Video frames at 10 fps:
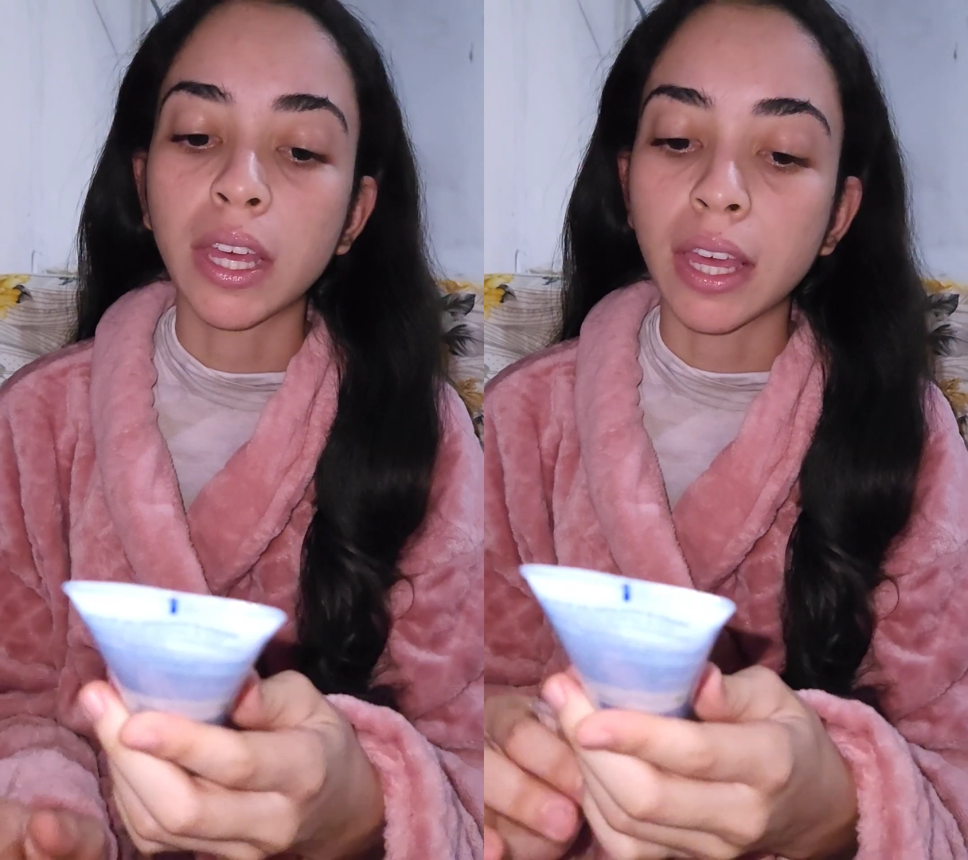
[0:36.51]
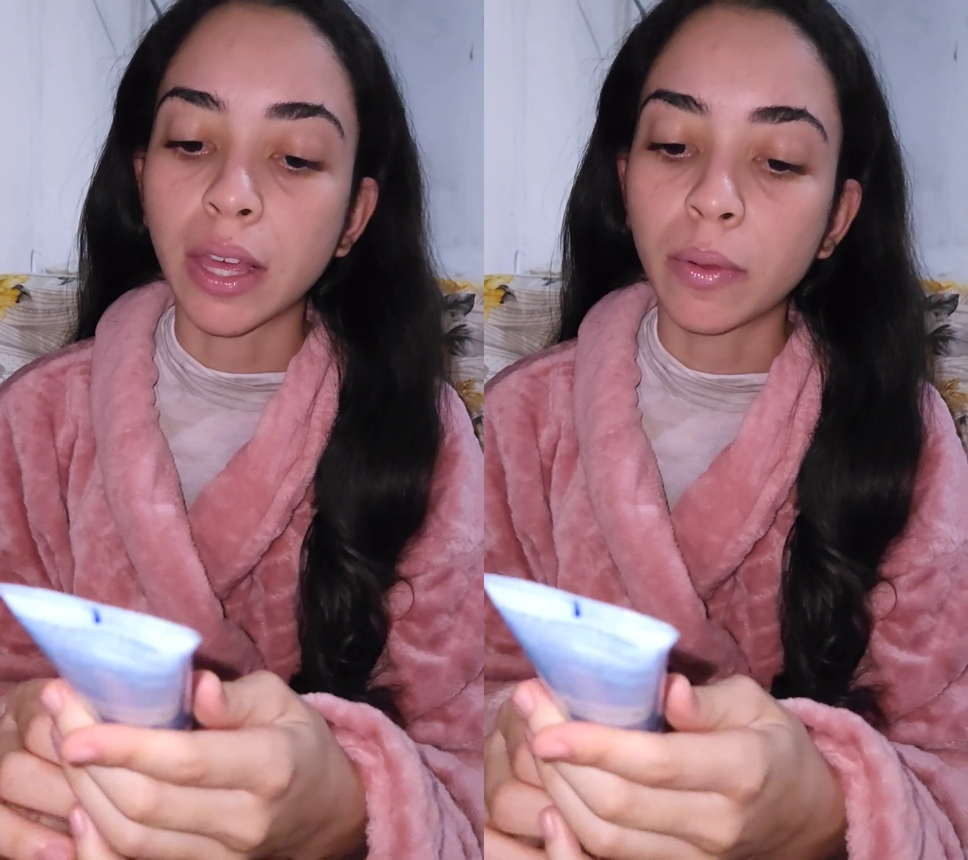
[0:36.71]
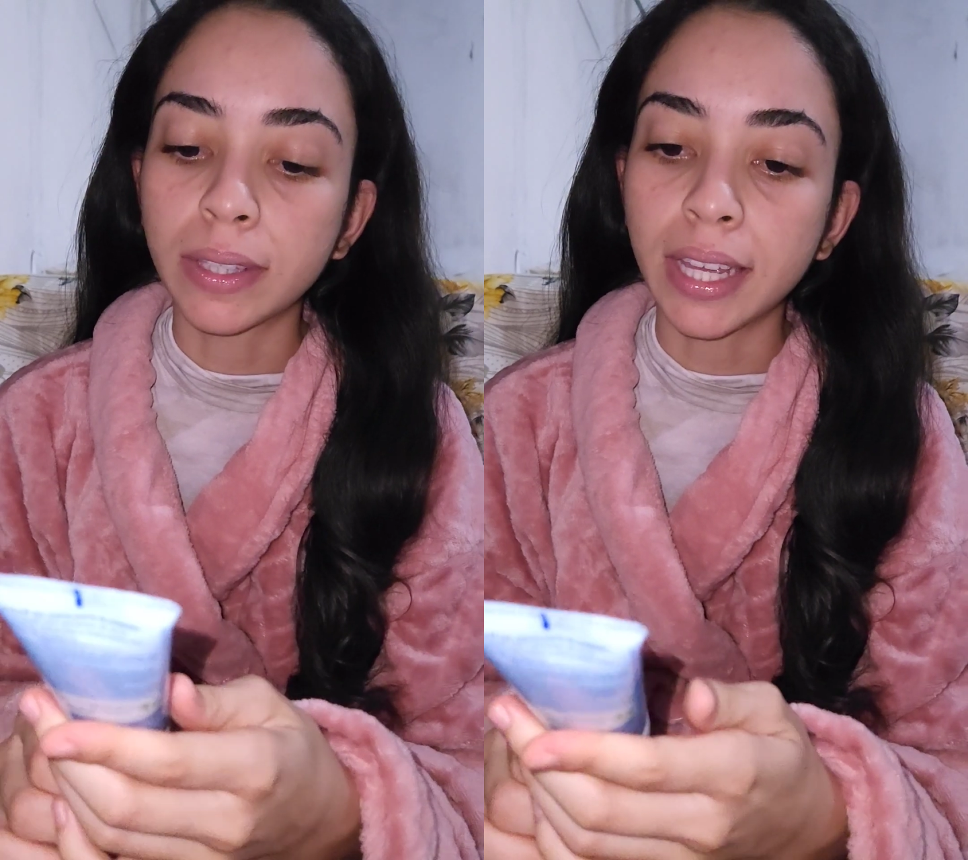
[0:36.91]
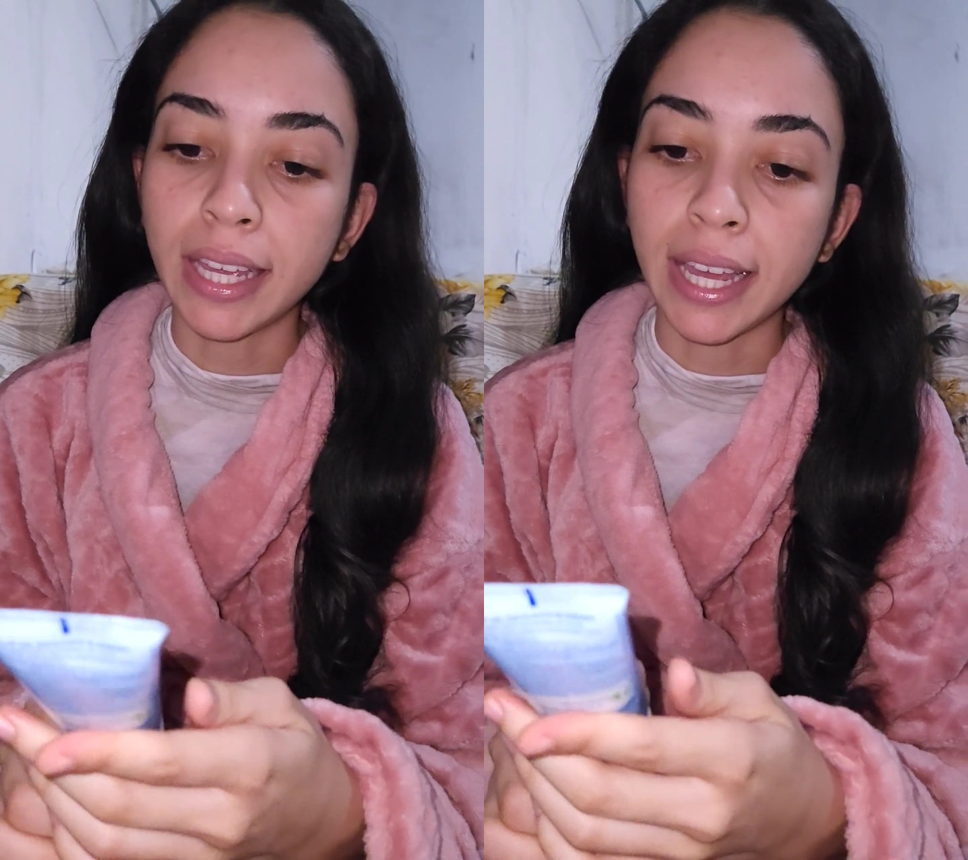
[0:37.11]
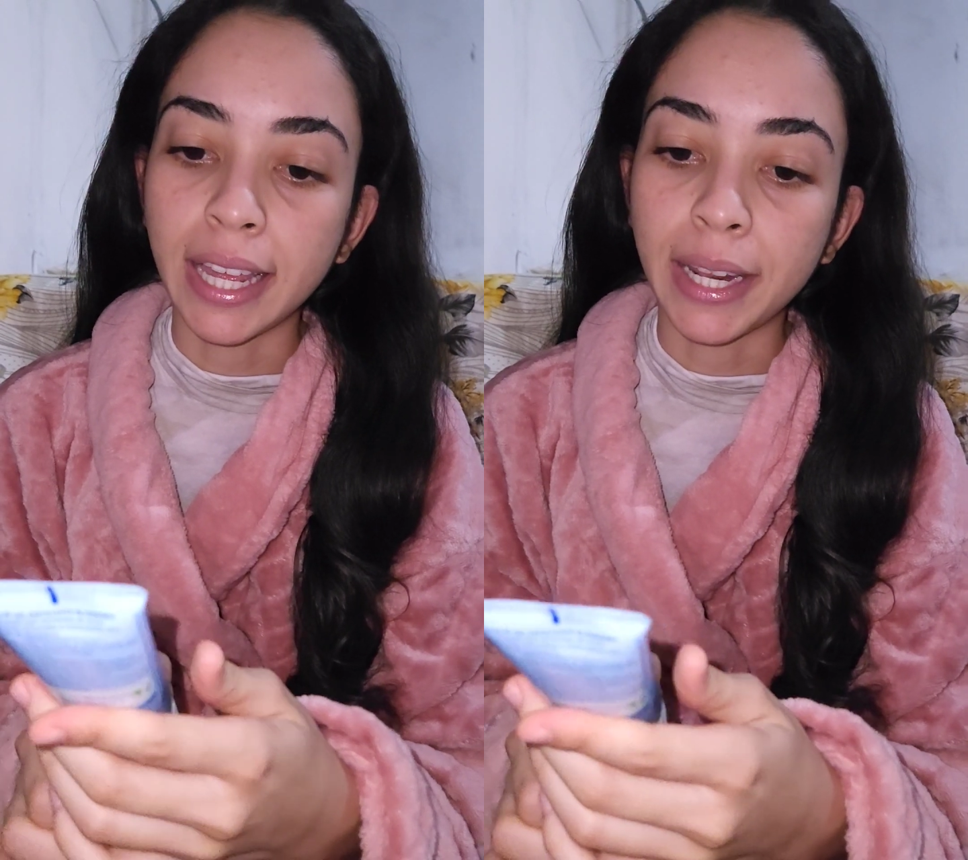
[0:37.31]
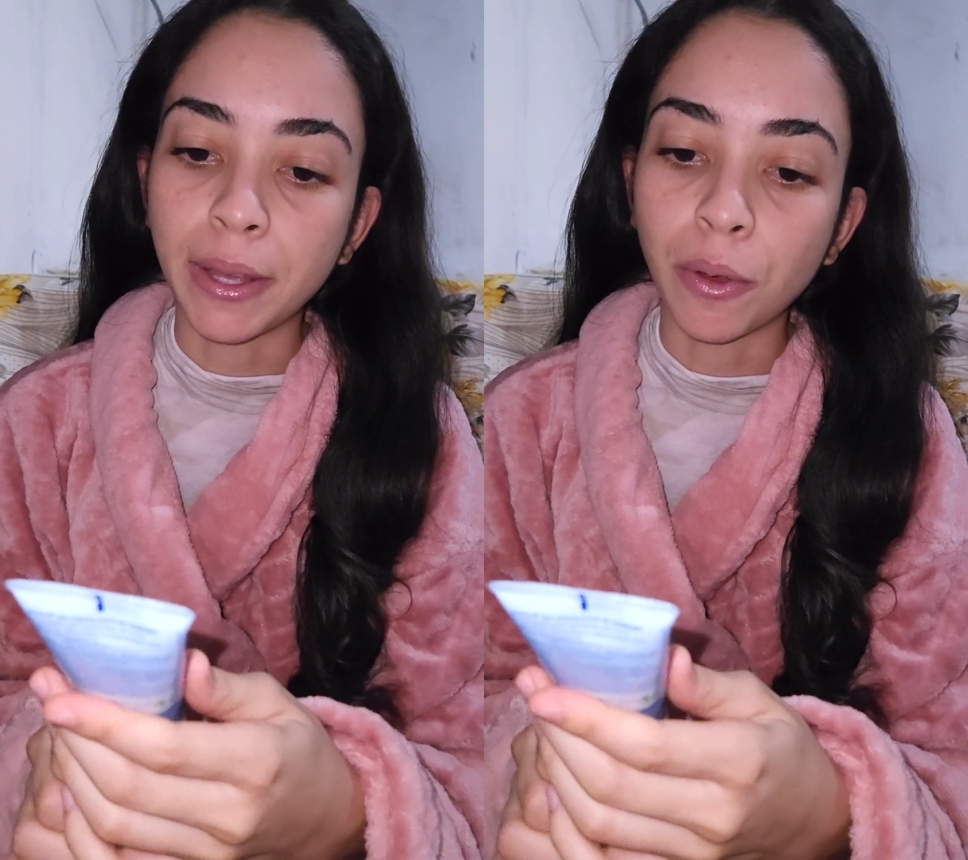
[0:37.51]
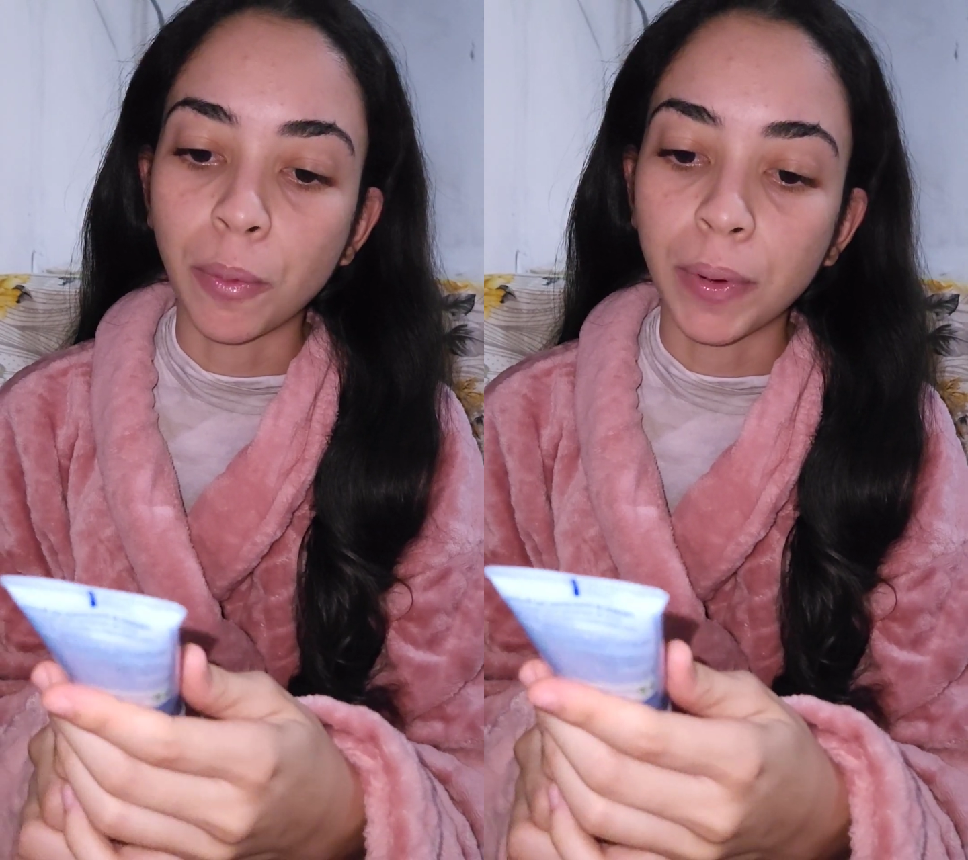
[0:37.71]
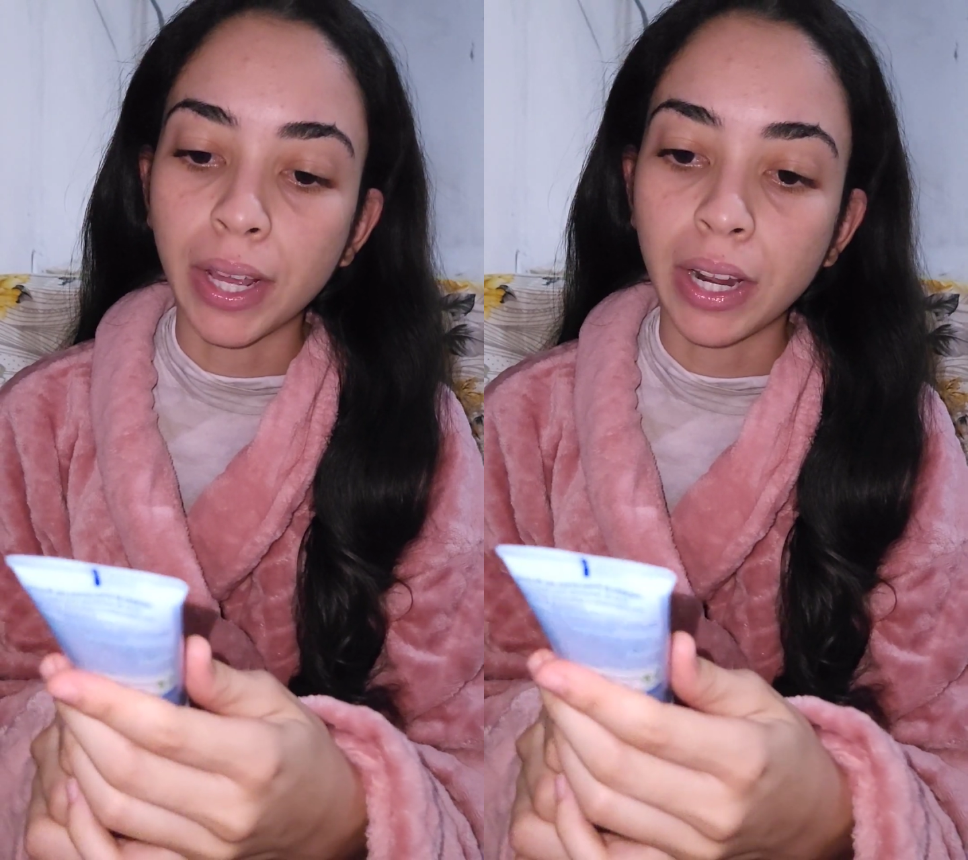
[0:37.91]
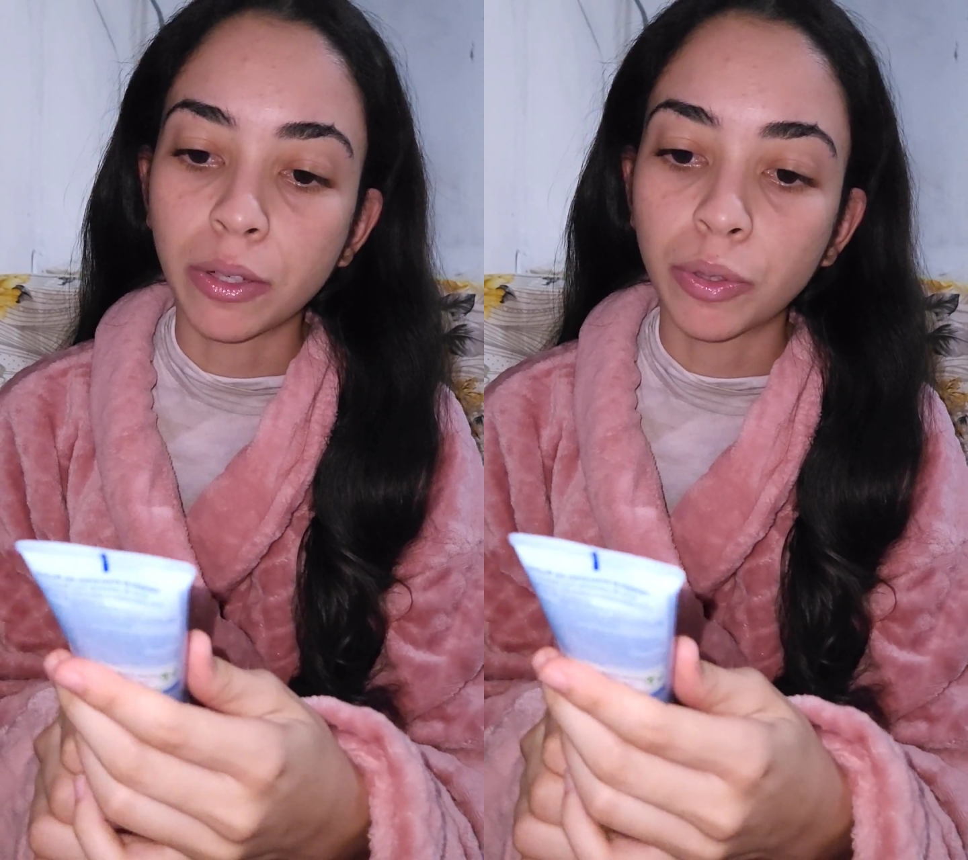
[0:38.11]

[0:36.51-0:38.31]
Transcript: Eu usei ele, eu comprei ele